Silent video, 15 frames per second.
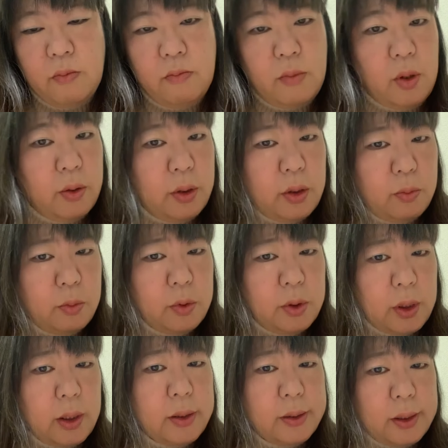まあ、私も
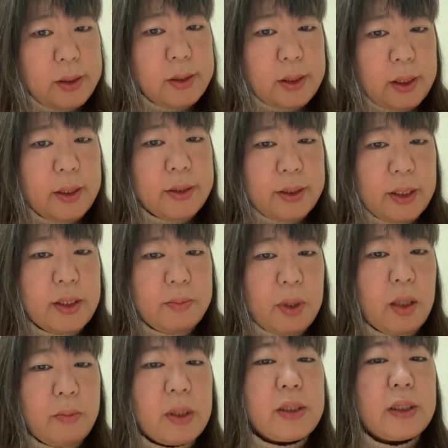散々探してしま
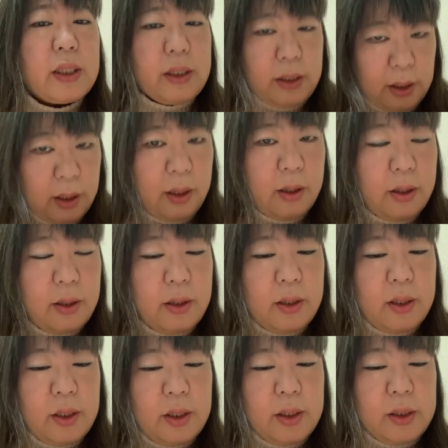いましたが、
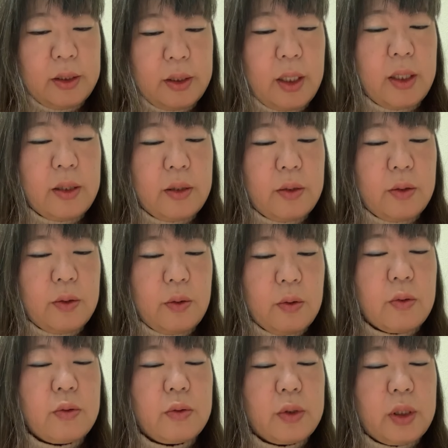結
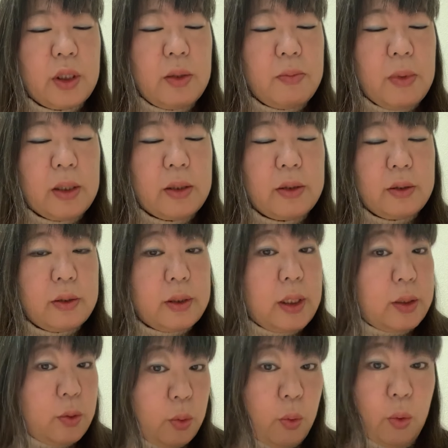局決まった
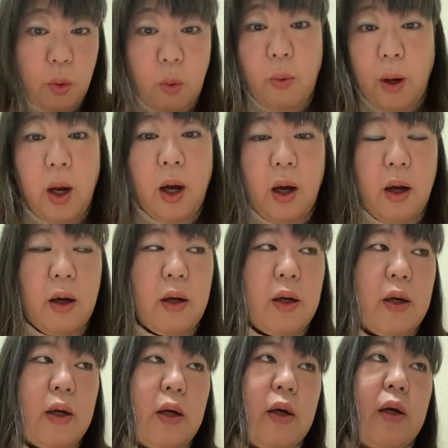ところは、
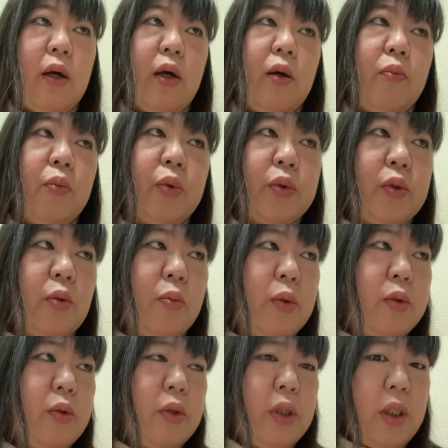もとも
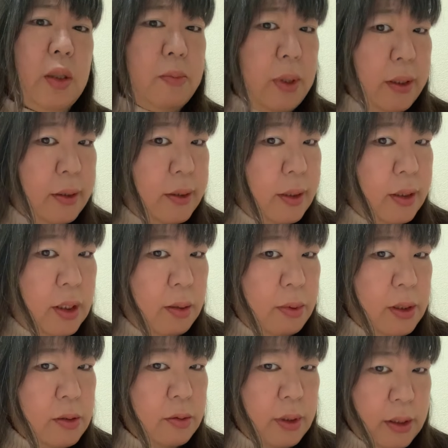と決まっていた場
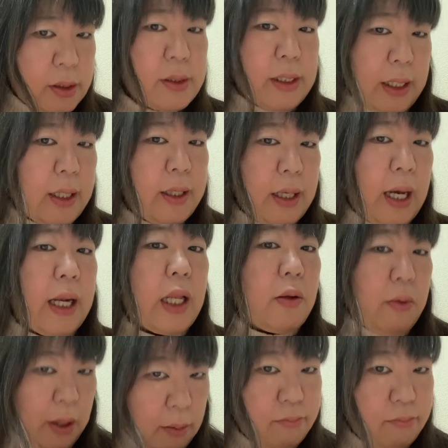所ですね、あれは。